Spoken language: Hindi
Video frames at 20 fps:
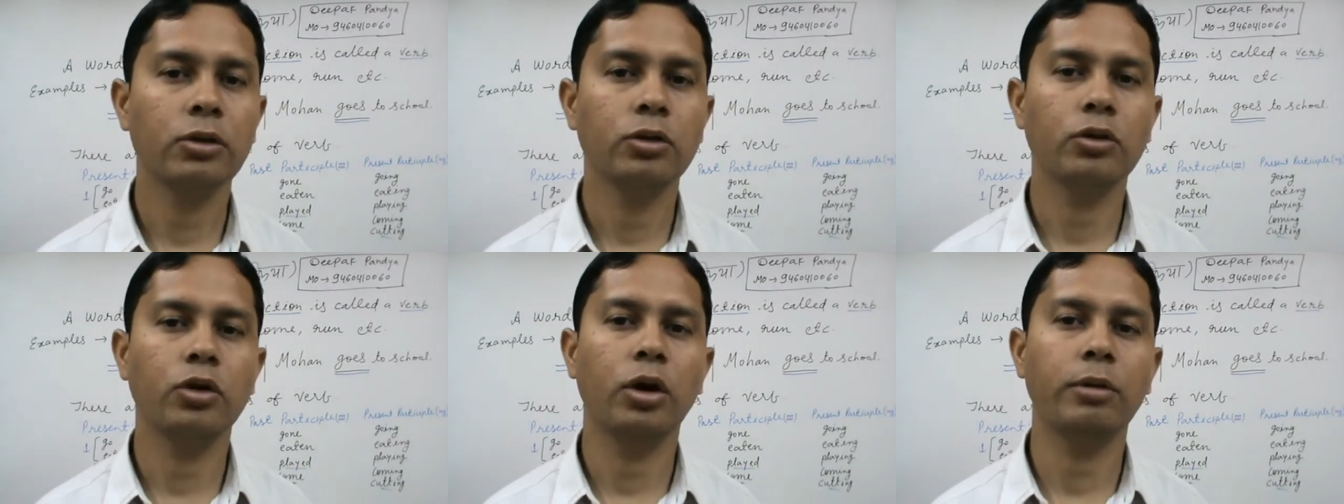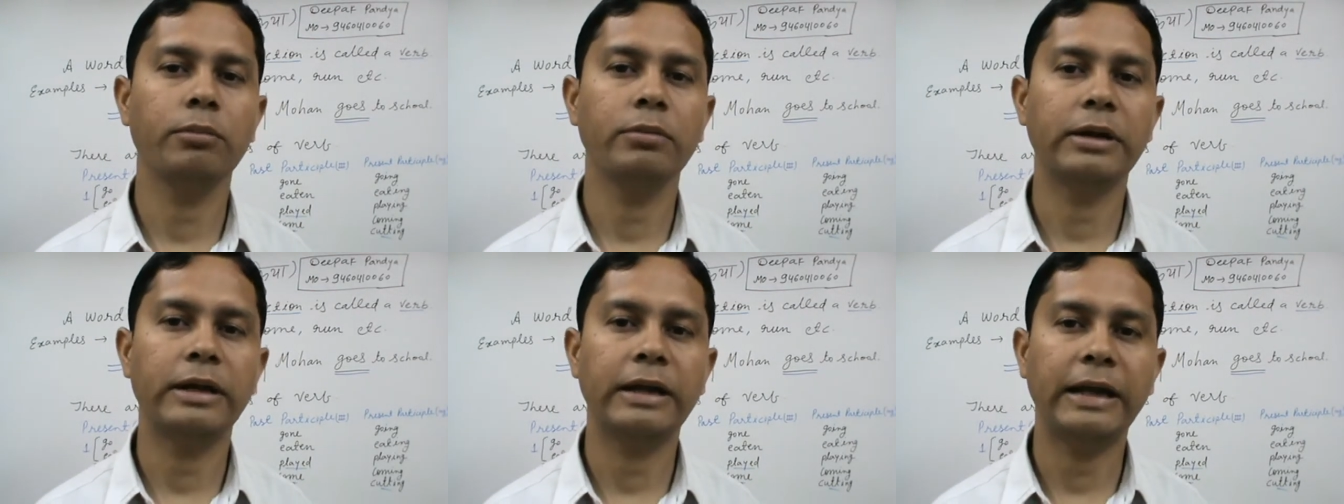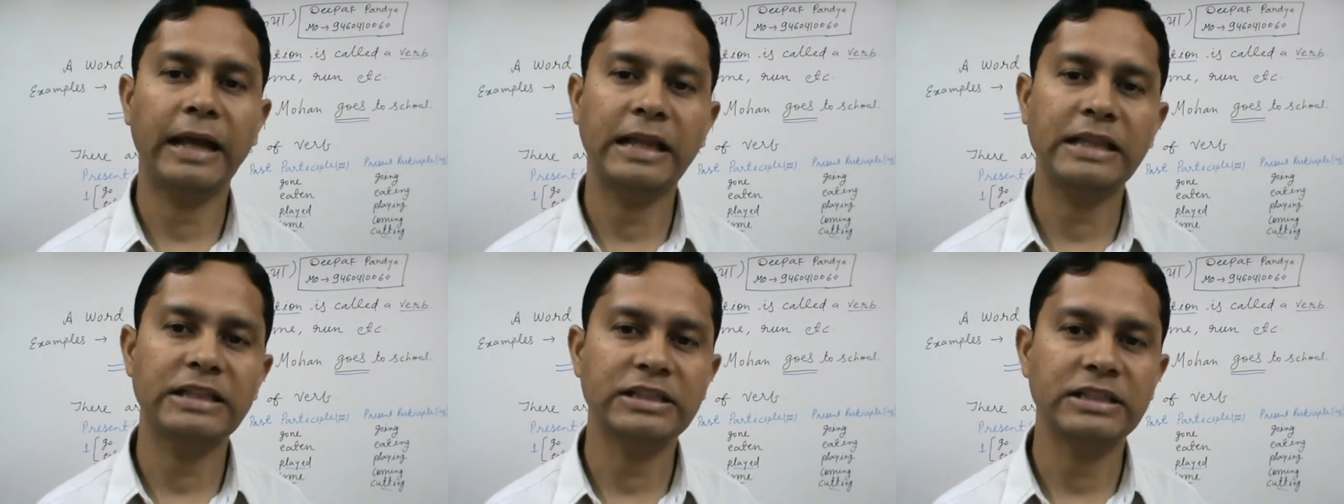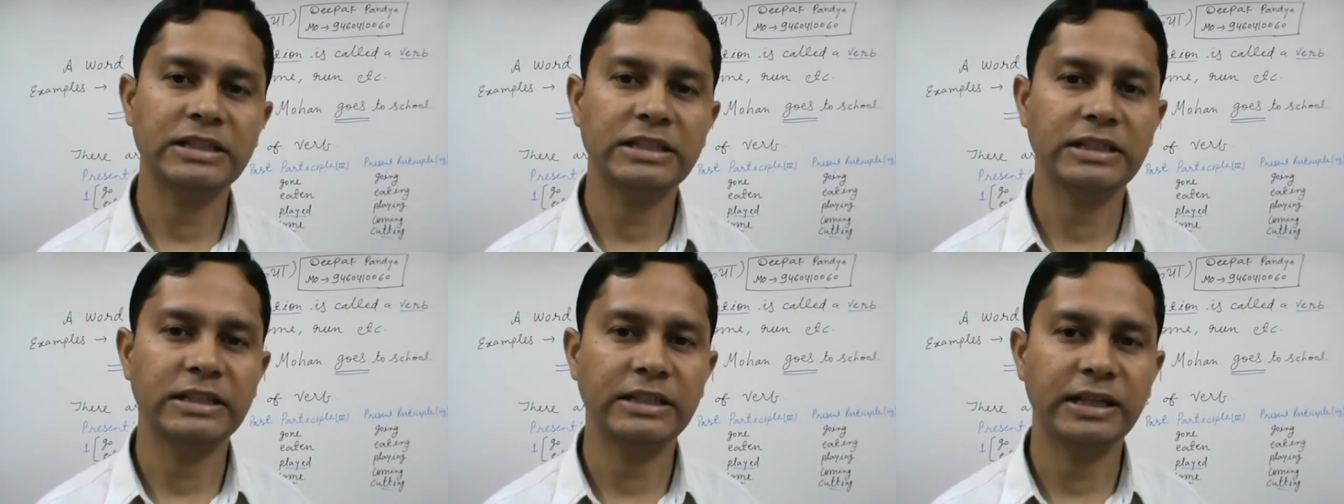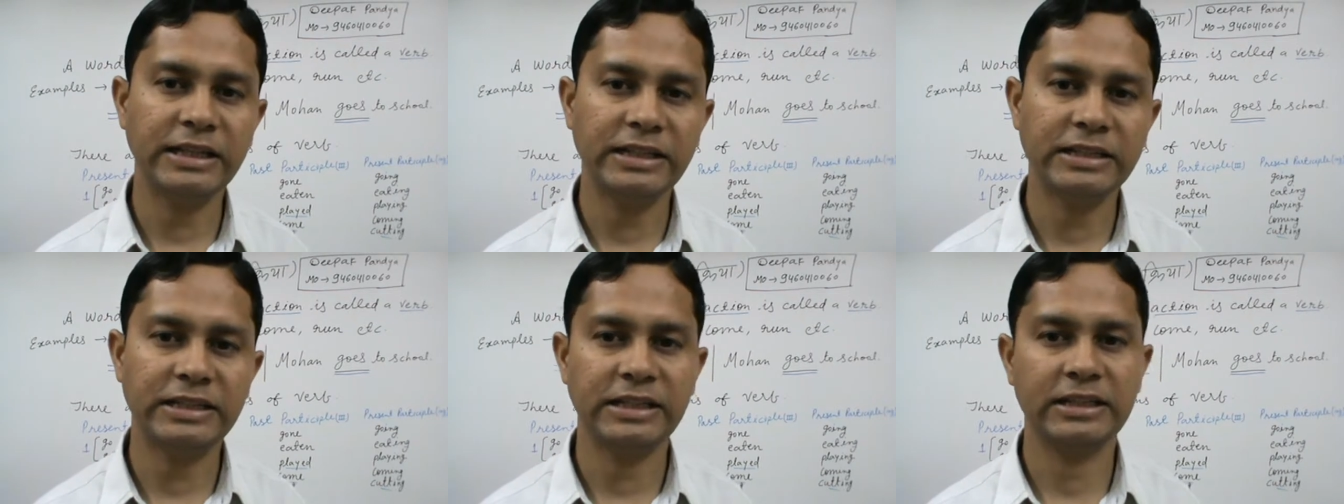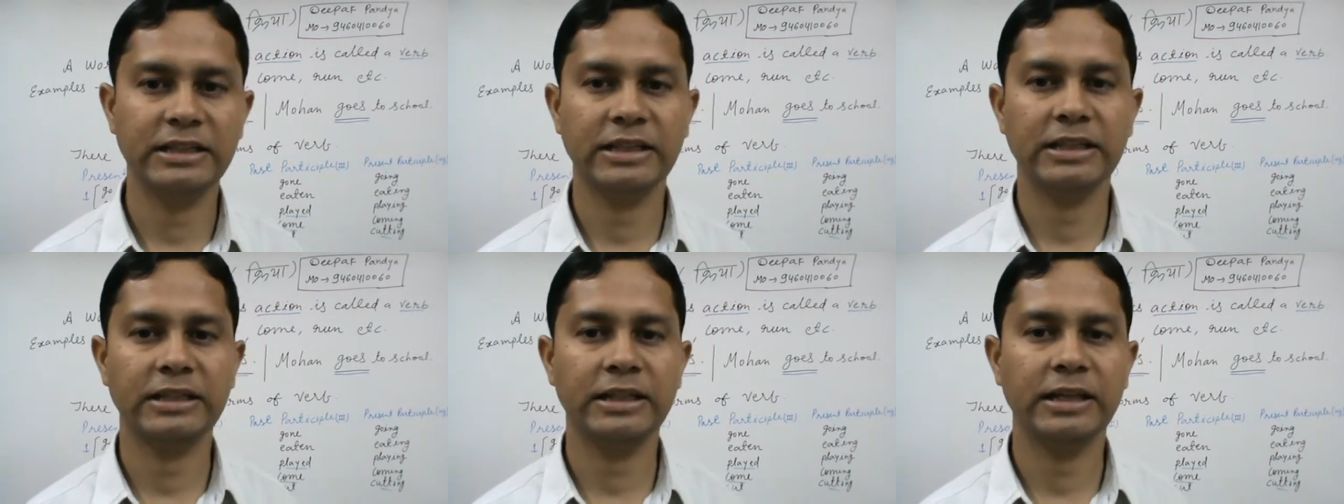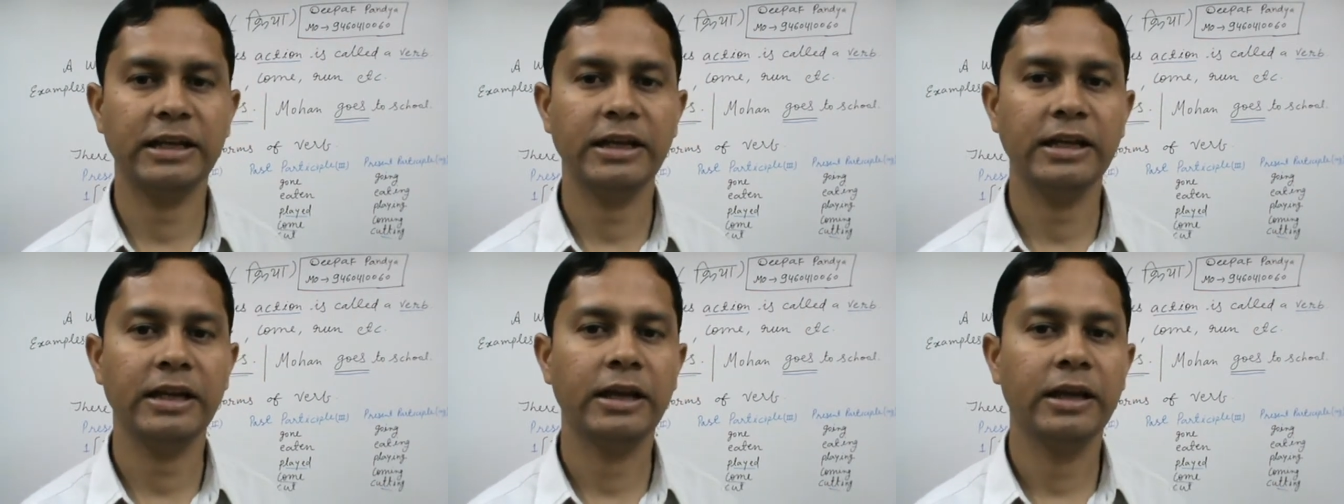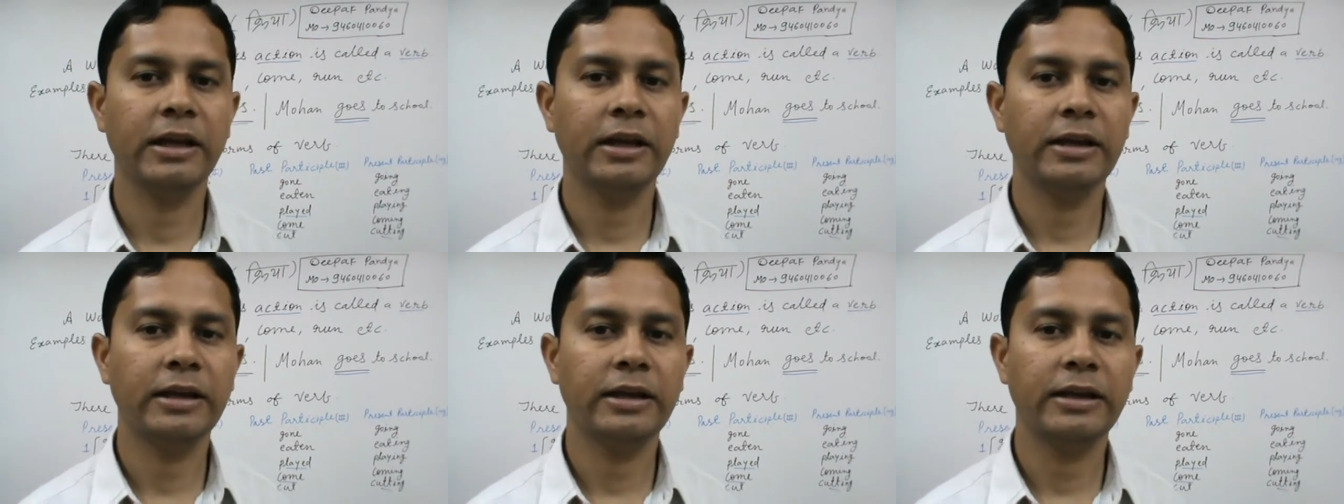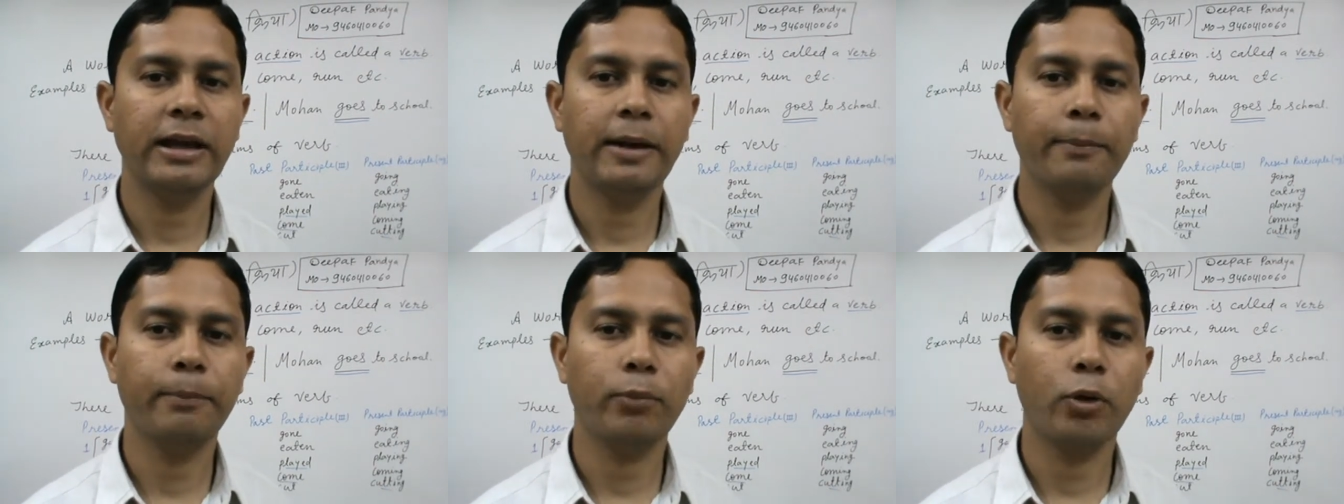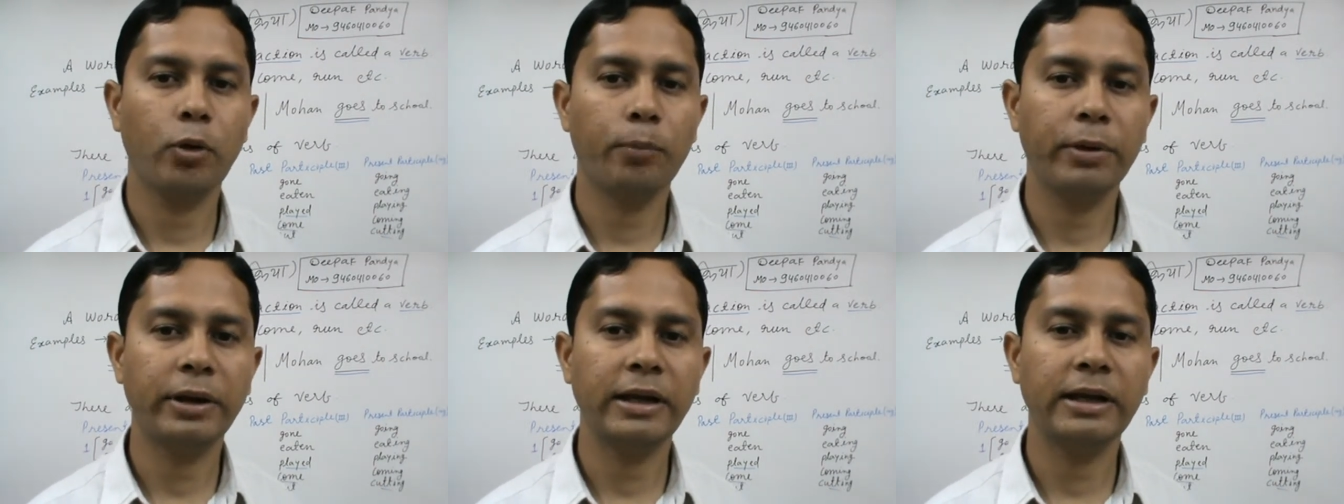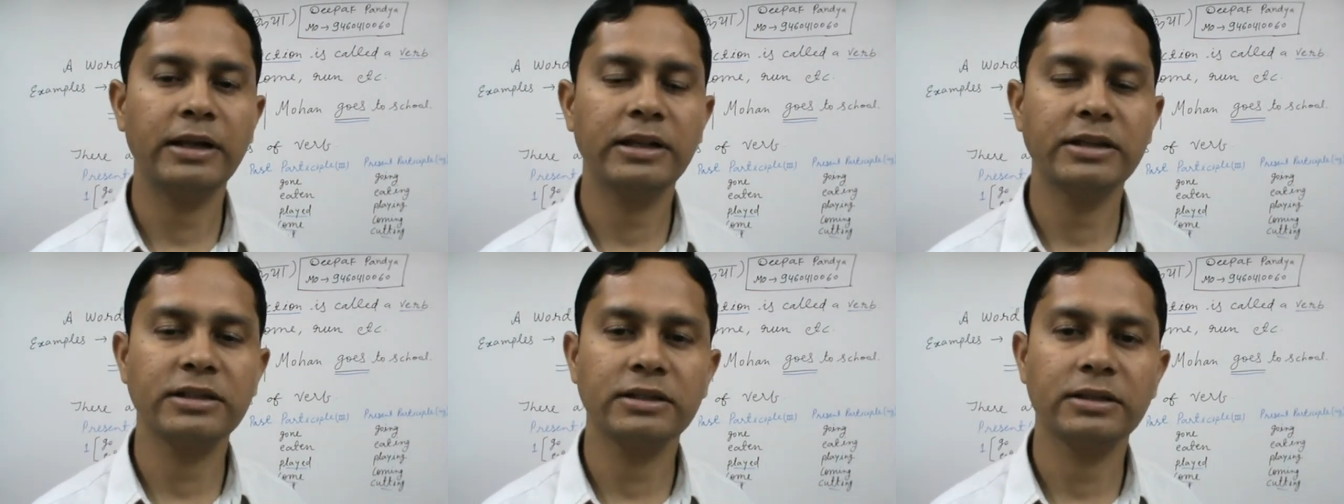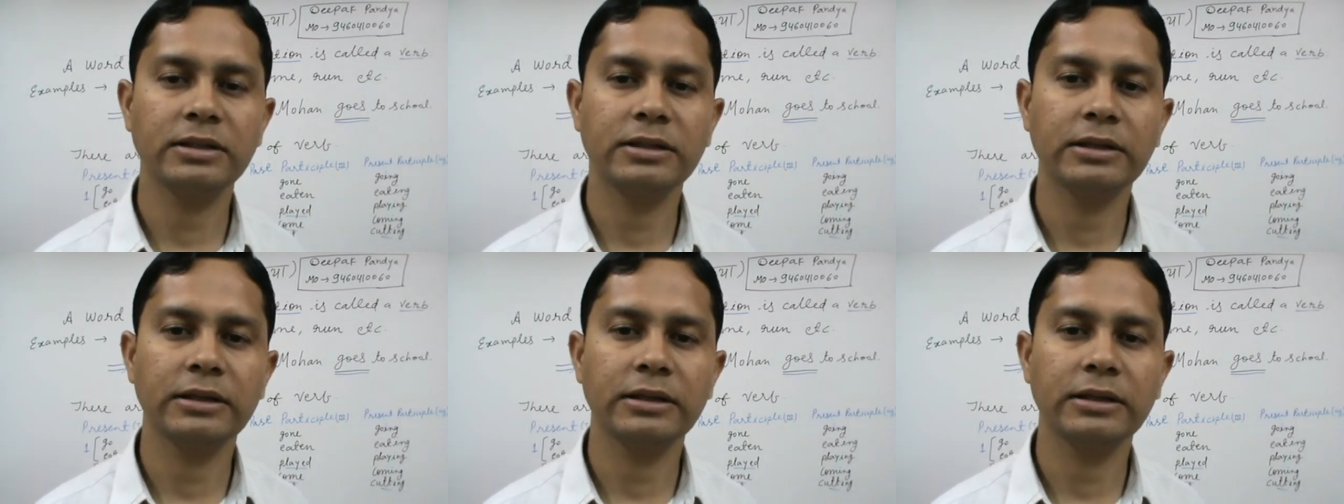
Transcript: तो हम टेंस नहीं सीख सकते हैं या प्रॉपर इंग्लिश